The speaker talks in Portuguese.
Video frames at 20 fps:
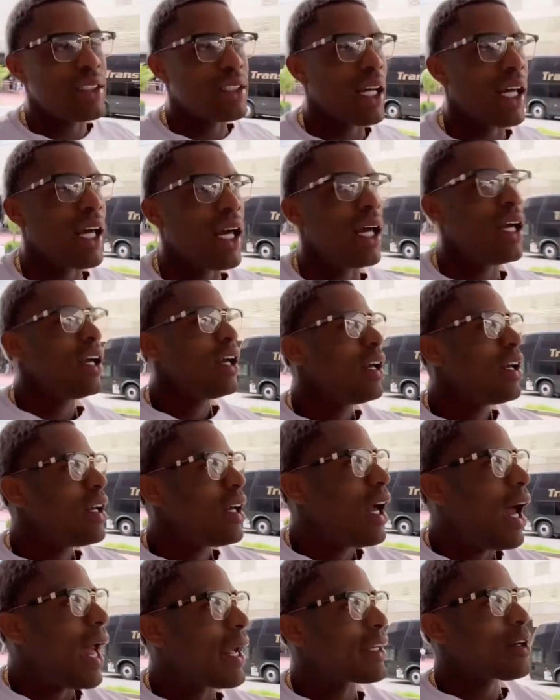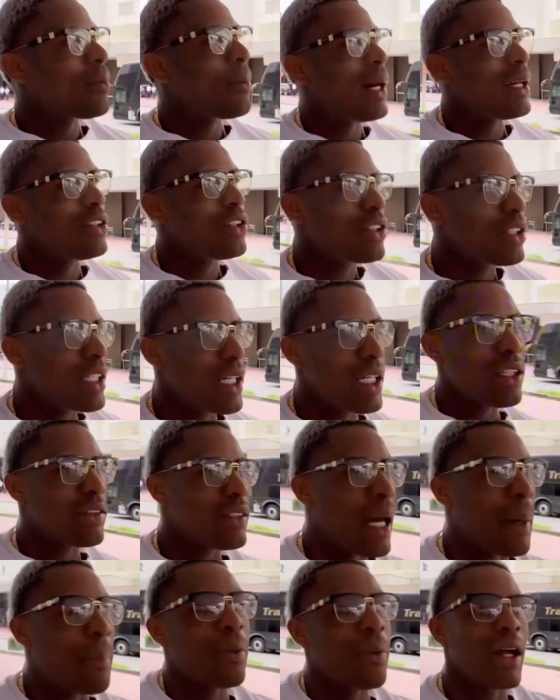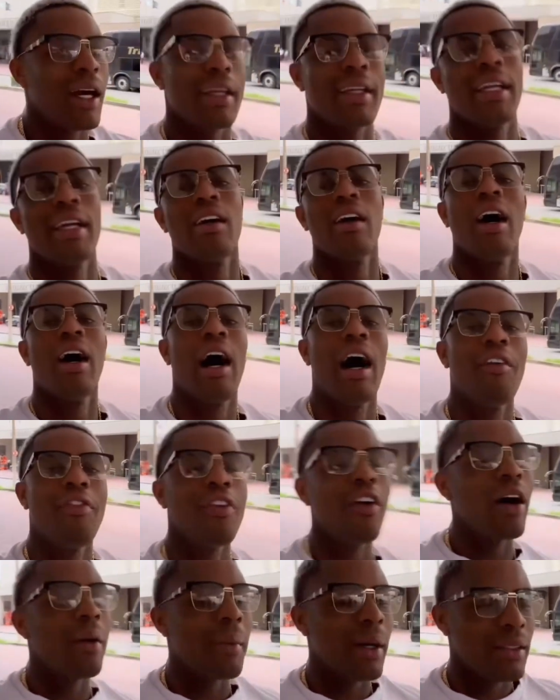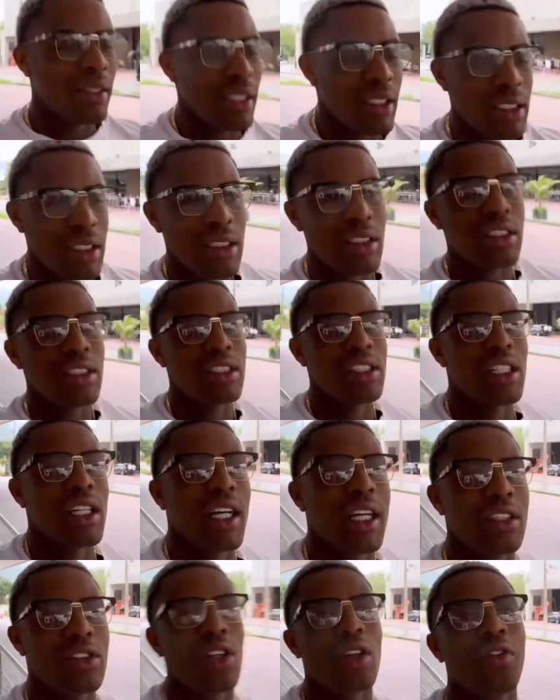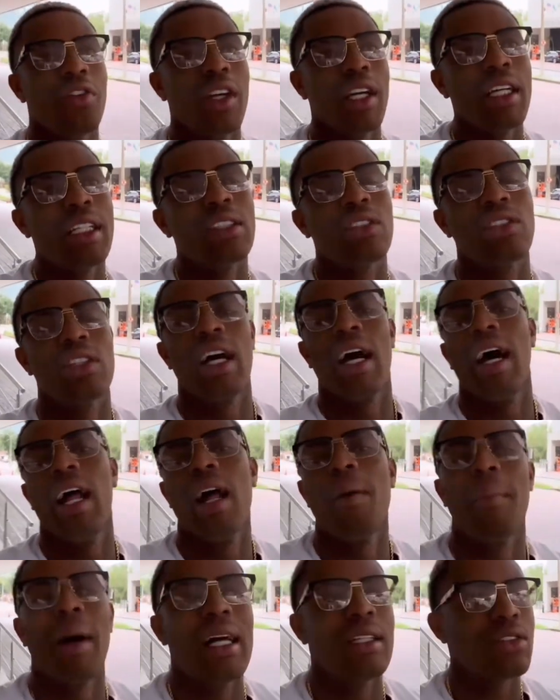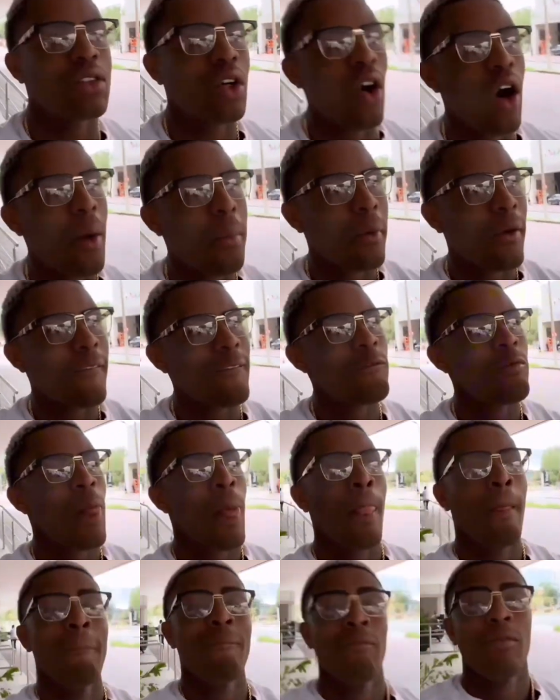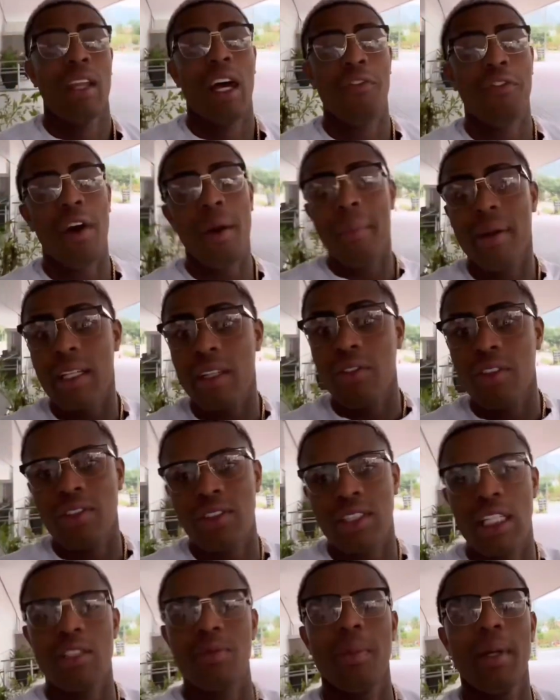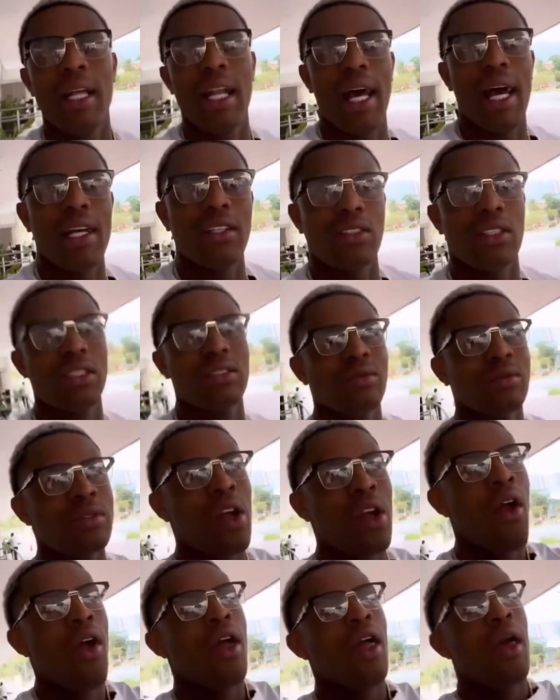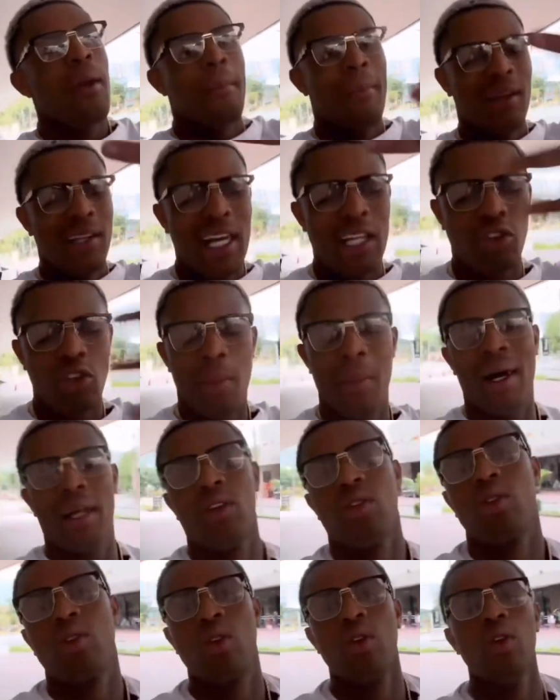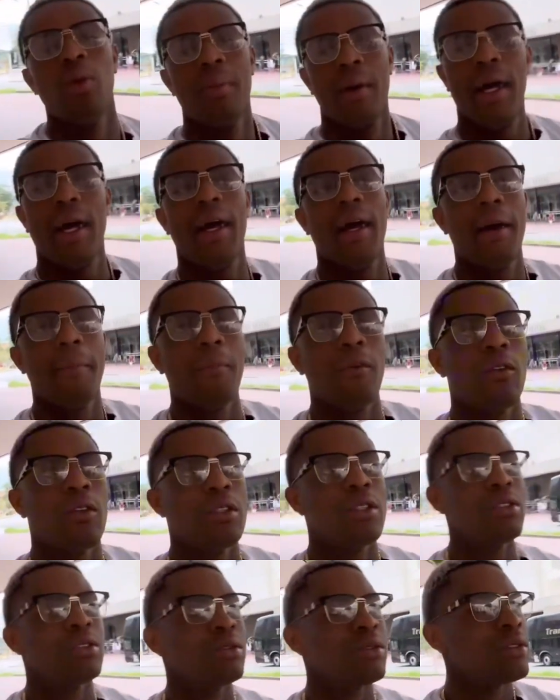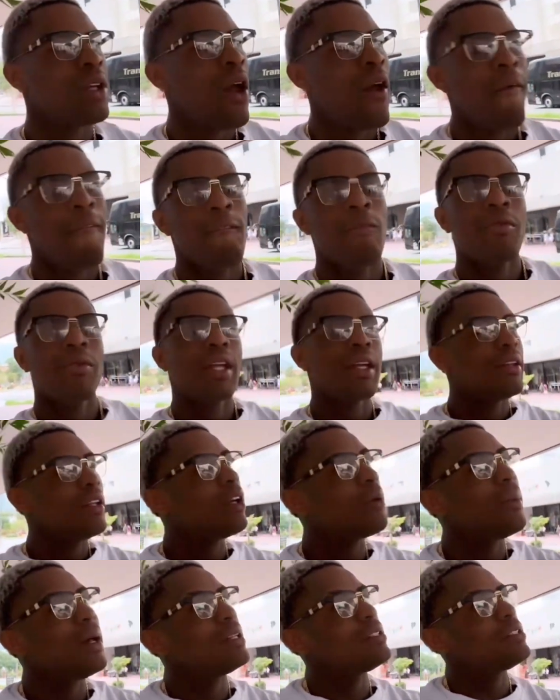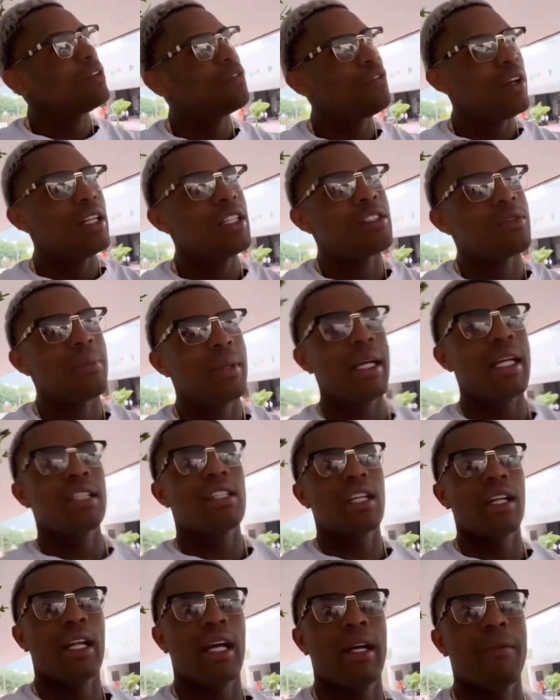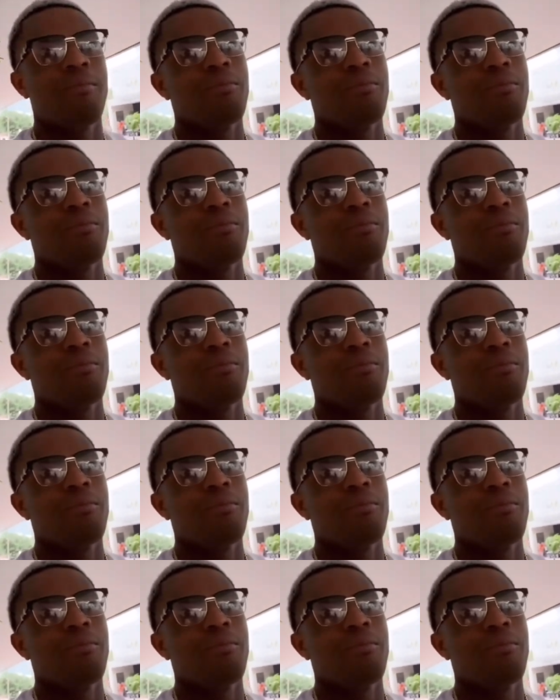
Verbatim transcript: é é que o Madruguinha não está por aqui. A, a, forma dele de resolver isso já era mais como? Da forma que vocês merecem. Mandar tomar no cu mesmo. Entendeu? Mas infelizmente, né?